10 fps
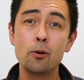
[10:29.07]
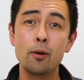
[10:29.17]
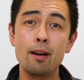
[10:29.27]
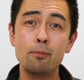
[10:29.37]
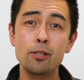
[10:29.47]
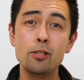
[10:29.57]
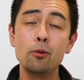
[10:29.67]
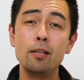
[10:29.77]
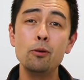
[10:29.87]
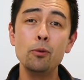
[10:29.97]
これはもち
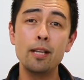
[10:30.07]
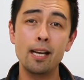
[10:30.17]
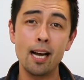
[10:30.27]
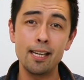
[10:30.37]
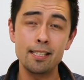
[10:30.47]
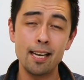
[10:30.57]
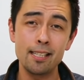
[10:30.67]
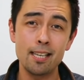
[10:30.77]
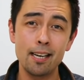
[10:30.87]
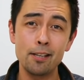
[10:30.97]
ろん日本で開
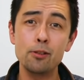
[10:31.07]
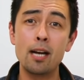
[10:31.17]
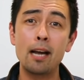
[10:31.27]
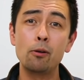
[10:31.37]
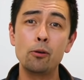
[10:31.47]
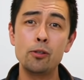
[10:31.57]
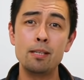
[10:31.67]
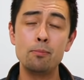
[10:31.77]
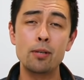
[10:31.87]
催される外国人